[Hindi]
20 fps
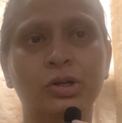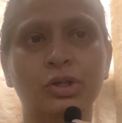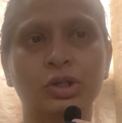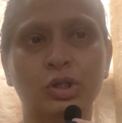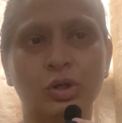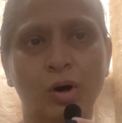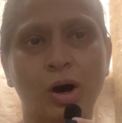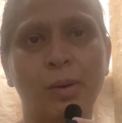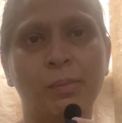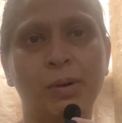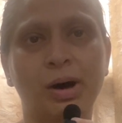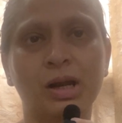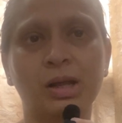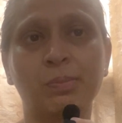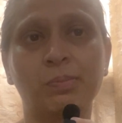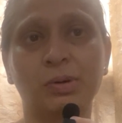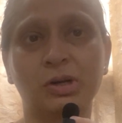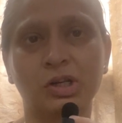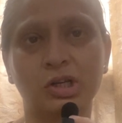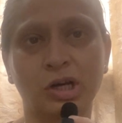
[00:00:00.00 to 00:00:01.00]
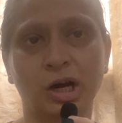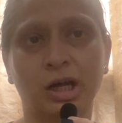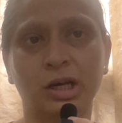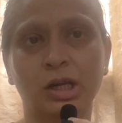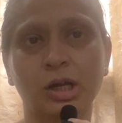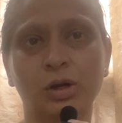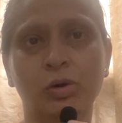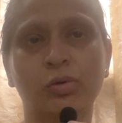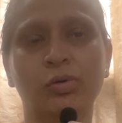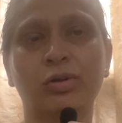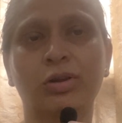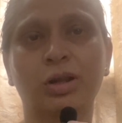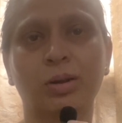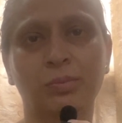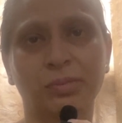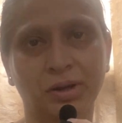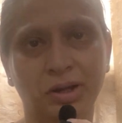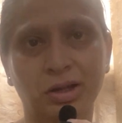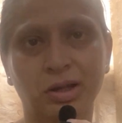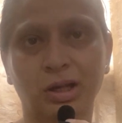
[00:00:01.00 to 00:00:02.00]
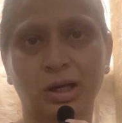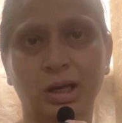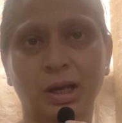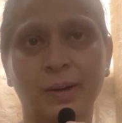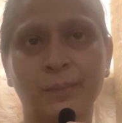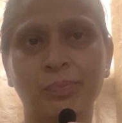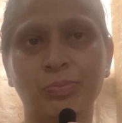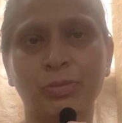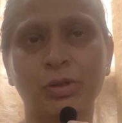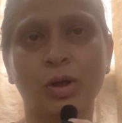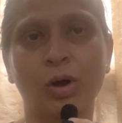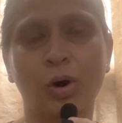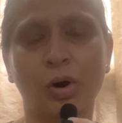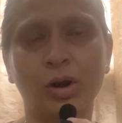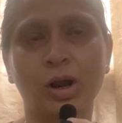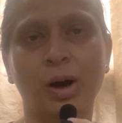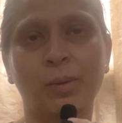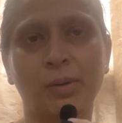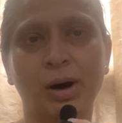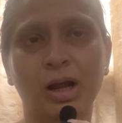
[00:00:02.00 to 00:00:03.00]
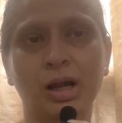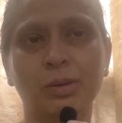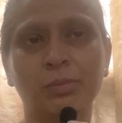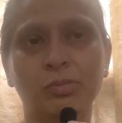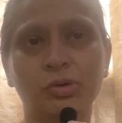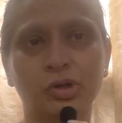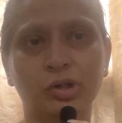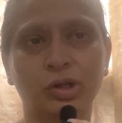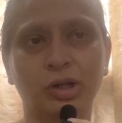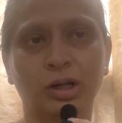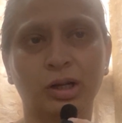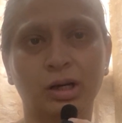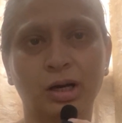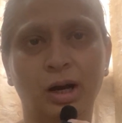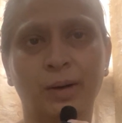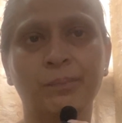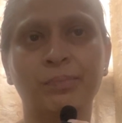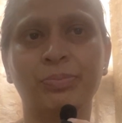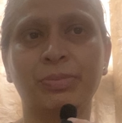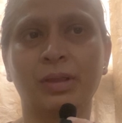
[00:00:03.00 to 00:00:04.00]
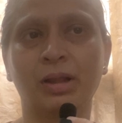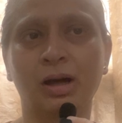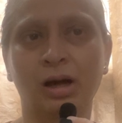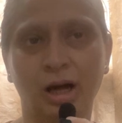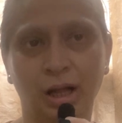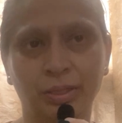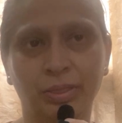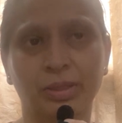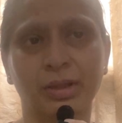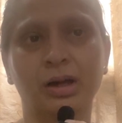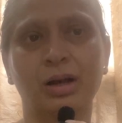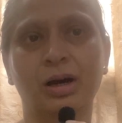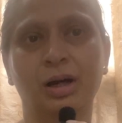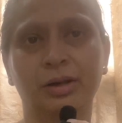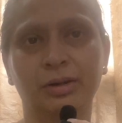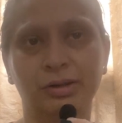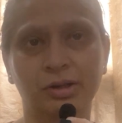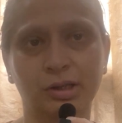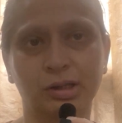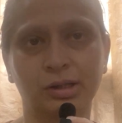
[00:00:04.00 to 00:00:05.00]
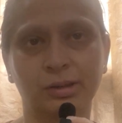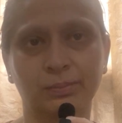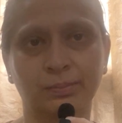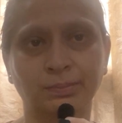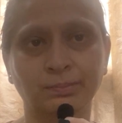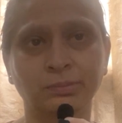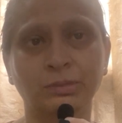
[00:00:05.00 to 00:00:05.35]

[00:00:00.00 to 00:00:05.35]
जो हमारी परेशानी को समझ सके और हमारी मुश्किल का हल निकाल सके